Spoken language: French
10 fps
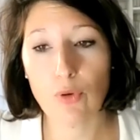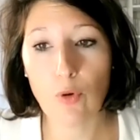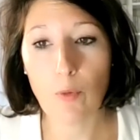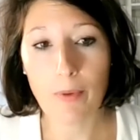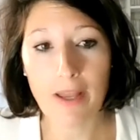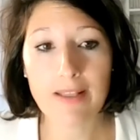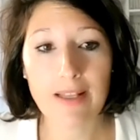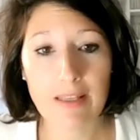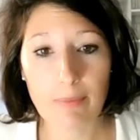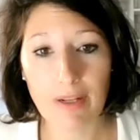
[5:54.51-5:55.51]
européenne
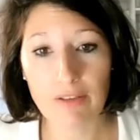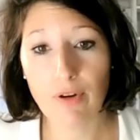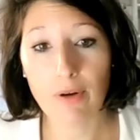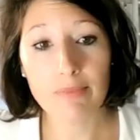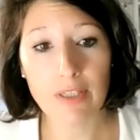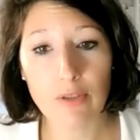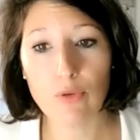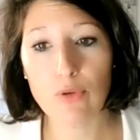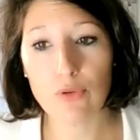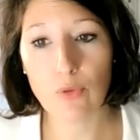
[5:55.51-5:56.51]
à des plateformes qui ne
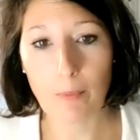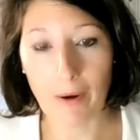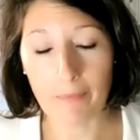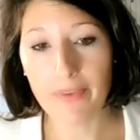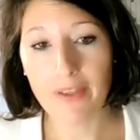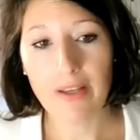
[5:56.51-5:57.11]
le sont pas.